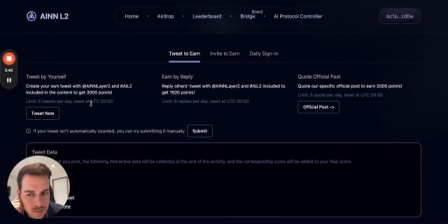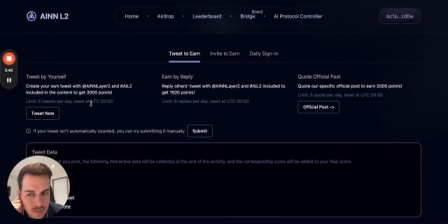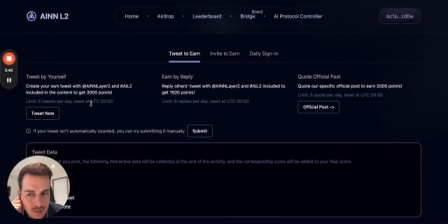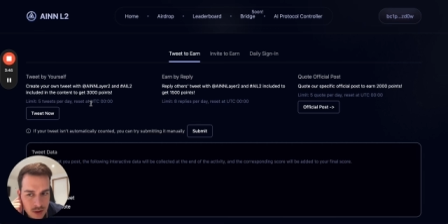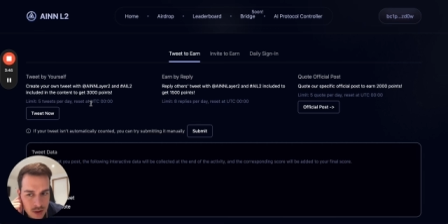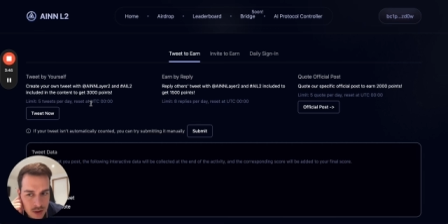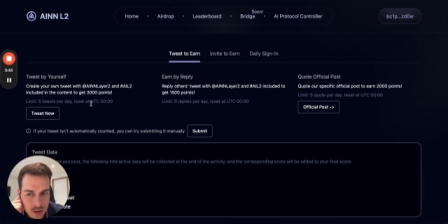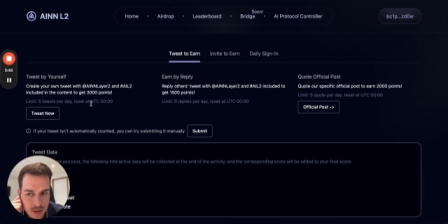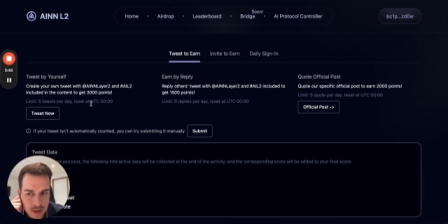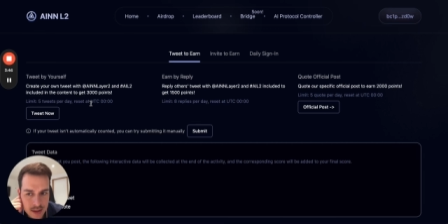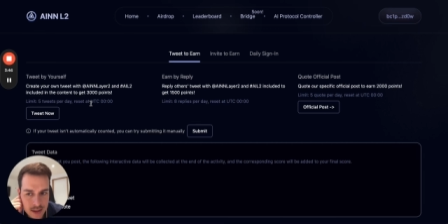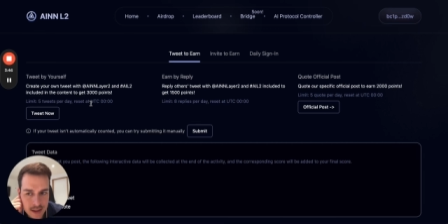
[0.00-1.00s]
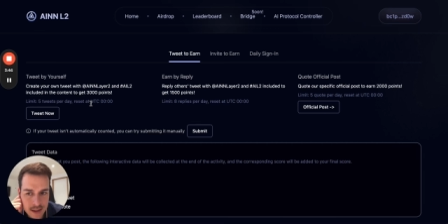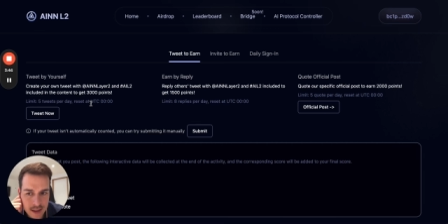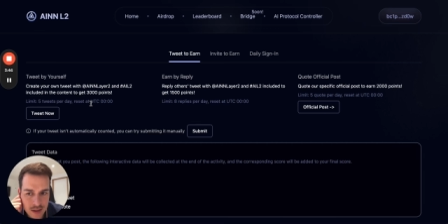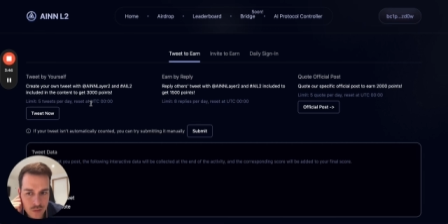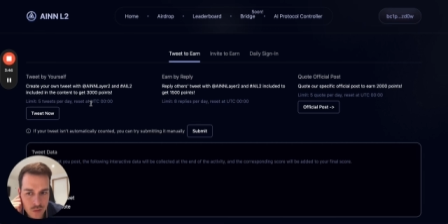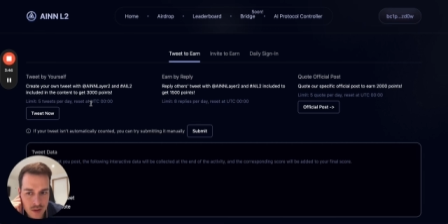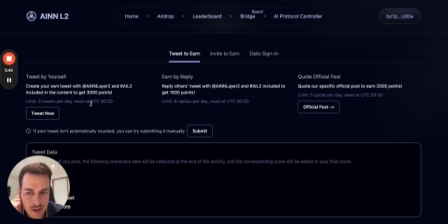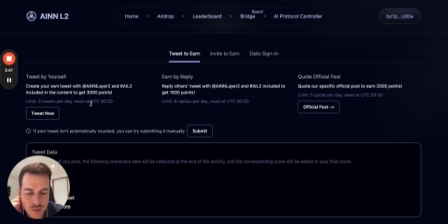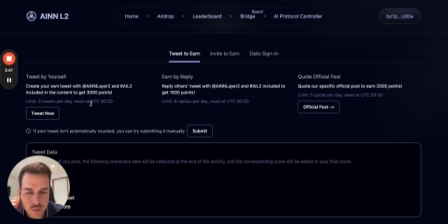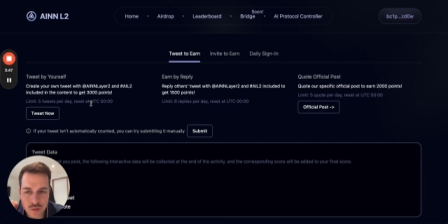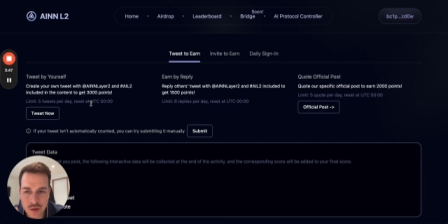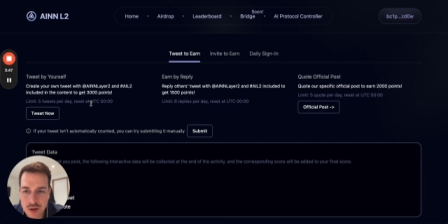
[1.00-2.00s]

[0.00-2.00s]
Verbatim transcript: Euh, les résultats sont.